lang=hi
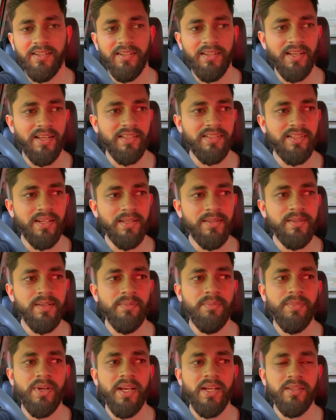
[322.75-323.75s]
लास्ट टाइम
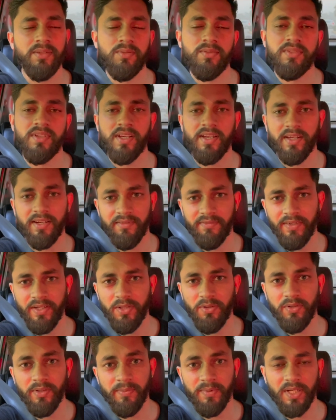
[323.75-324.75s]
जब मैं सोचा यार
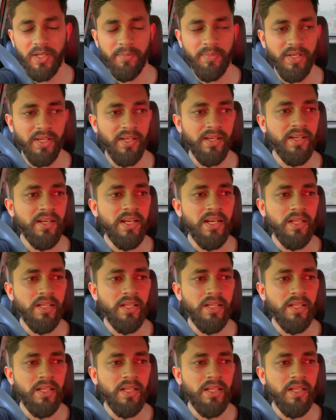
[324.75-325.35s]
वीडियो नहीं बना पाया